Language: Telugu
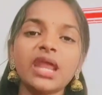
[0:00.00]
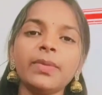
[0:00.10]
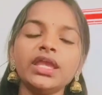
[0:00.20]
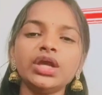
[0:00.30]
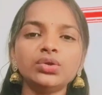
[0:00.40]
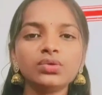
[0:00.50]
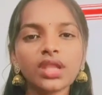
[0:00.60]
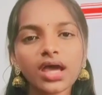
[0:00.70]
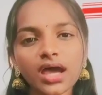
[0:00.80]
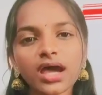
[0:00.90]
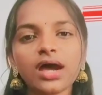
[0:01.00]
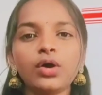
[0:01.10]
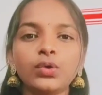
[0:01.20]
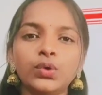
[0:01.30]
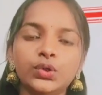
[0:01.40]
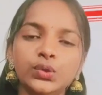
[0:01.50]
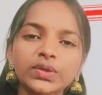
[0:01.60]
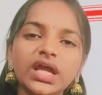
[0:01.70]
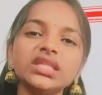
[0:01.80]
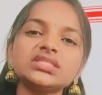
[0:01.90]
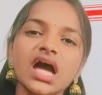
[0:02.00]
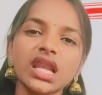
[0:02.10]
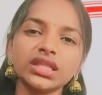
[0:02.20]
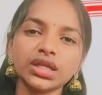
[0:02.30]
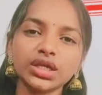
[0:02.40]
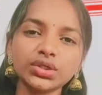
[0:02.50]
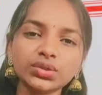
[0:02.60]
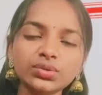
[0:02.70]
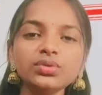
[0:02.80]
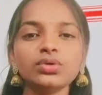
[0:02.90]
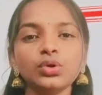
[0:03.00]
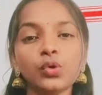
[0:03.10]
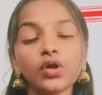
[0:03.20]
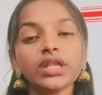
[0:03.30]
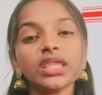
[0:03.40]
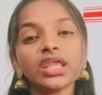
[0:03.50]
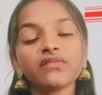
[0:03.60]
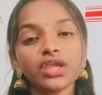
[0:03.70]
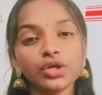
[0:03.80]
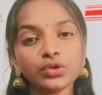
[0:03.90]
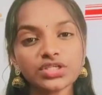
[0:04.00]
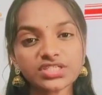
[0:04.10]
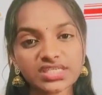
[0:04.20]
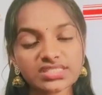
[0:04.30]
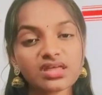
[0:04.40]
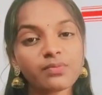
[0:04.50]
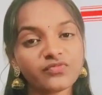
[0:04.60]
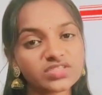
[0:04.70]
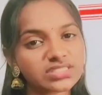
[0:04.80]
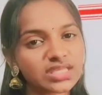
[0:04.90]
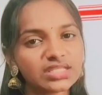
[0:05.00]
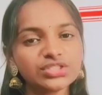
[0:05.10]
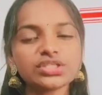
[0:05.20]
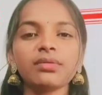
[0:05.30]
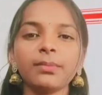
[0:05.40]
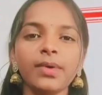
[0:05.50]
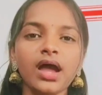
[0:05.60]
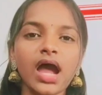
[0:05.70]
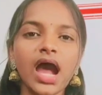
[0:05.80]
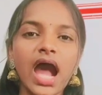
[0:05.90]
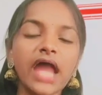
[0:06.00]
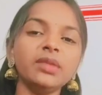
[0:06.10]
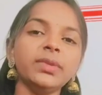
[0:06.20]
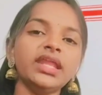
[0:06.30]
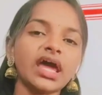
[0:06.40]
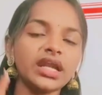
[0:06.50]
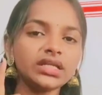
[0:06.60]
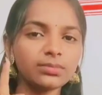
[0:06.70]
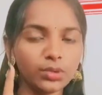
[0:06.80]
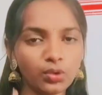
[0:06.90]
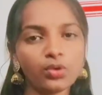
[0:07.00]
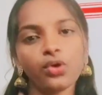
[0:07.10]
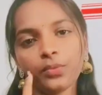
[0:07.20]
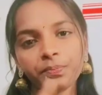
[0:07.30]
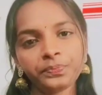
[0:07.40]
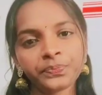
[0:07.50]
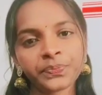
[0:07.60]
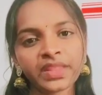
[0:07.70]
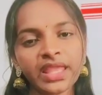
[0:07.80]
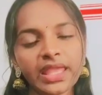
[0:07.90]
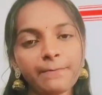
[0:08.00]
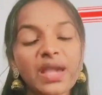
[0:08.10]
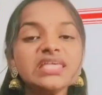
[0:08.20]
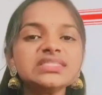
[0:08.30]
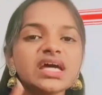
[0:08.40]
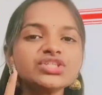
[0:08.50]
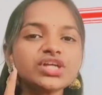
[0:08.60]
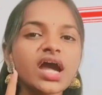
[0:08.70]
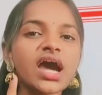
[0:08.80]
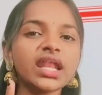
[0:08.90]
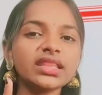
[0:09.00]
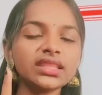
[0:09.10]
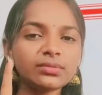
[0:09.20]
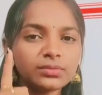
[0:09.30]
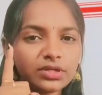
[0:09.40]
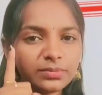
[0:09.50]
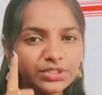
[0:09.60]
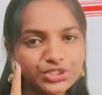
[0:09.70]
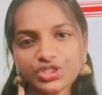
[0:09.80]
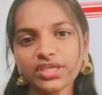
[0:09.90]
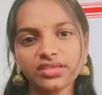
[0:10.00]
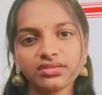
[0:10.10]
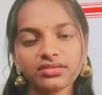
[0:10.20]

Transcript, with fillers: ఎనభై అడుగుల రోడ్డు ఉంటే అది చాలదన్నట్టు నూట ఇరవై అడుగులు చేస్తాం విస్తరించాం అని మీరు అనటంలో పైశాచిక ఆనందంకు మించి